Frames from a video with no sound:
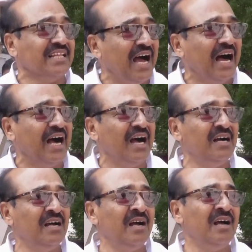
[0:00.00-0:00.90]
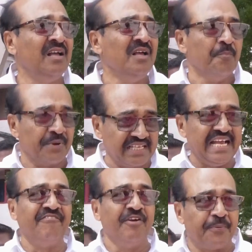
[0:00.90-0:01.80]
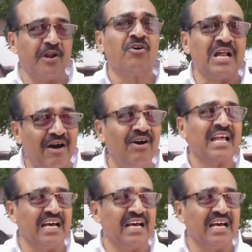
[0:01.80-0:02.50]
కదా ప్రజా విప్లవం రావాలి